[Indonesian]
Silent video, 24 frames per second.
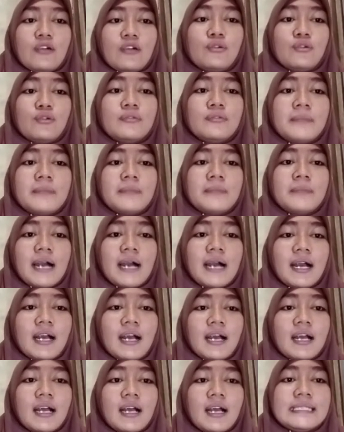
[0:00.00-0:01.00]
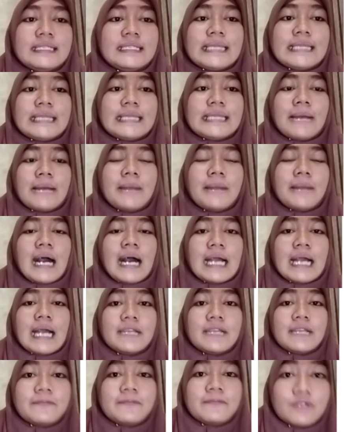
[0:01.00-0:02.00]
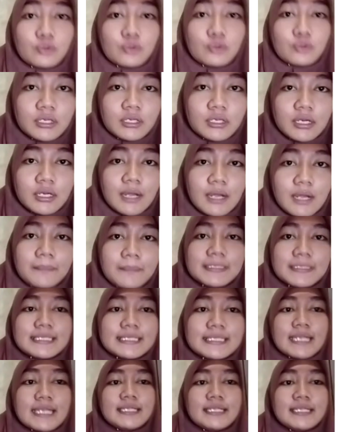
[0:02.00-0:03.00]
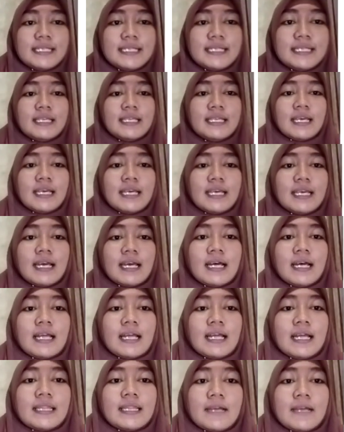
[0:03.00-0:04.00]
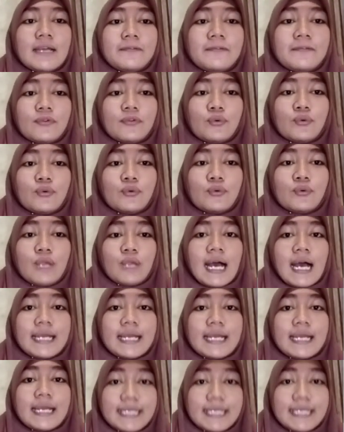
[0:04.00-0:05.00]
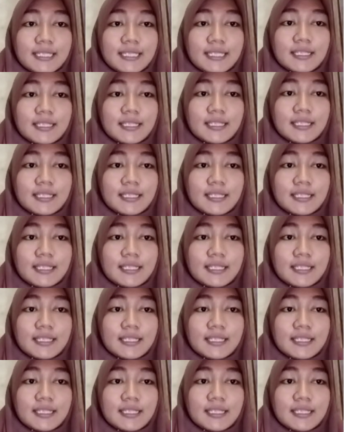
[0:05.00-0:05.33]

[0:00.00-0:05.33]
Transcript: Huma ditambah alif nun menjadi taf'ulani.